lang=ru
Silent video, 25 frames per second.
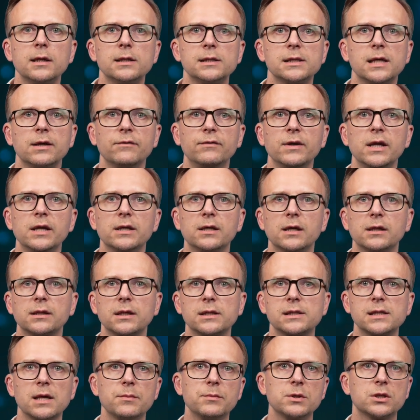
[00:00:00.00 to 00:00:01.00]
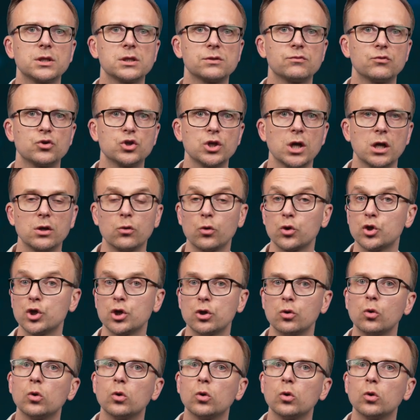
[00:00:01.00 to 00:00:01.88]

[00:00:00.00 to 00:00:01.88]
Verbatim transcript: Заявления на саммите звучали очень